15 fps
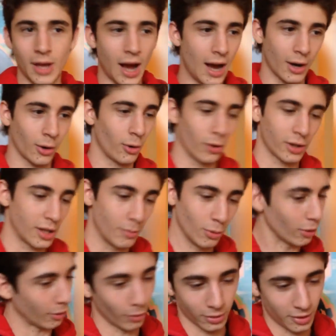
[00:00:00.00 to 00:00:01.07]
bianco, chi
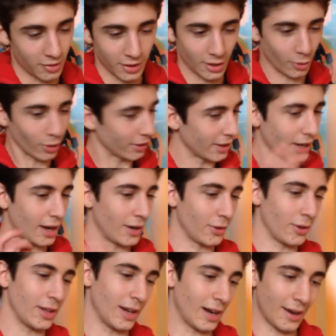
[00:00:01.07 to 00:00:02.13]
blu che molti si
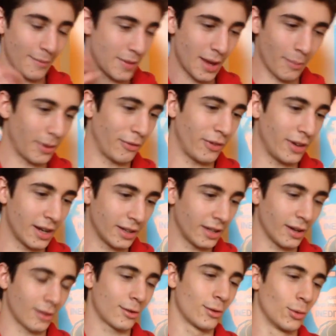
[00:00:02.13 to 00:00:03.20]
ricorderanno ed era la mia preferita
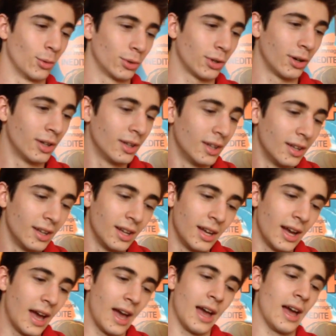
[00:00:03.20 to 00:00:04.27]
in assoluto.
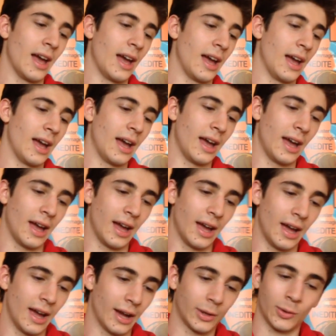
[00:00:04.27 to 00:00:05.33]
E
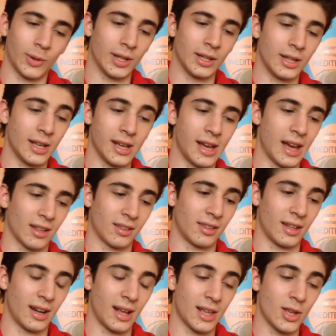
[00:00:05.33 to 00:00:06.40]
eh, quindi
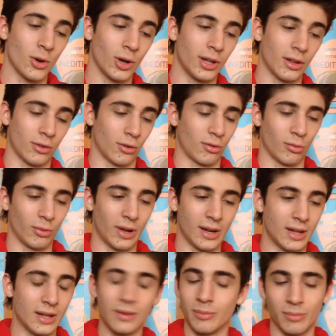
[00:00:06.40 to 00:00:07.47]
essere io adesso su una
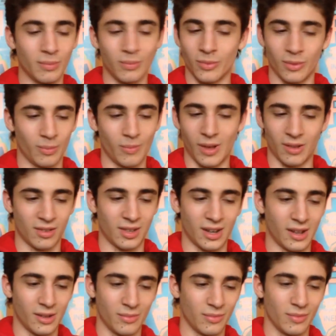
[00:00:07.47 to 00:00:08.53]

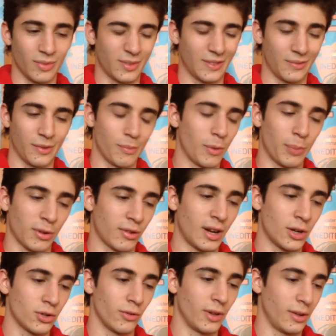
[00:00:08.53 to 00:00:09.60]
essere il mio
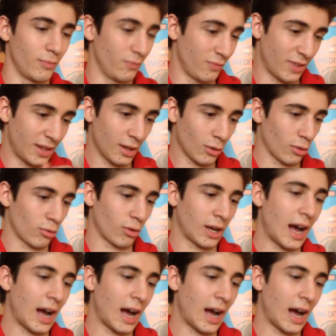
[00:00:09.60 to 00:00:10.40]
personaggio, vederlo su